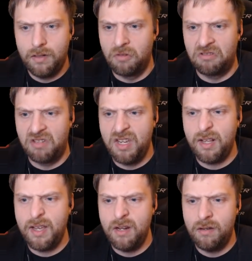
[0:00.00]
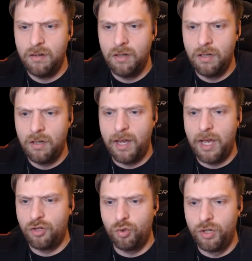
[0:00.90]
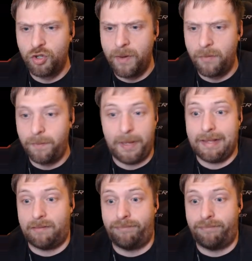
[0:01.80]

Wo ist es hier drin? Ah ja, Stühle schwimmen. Äh,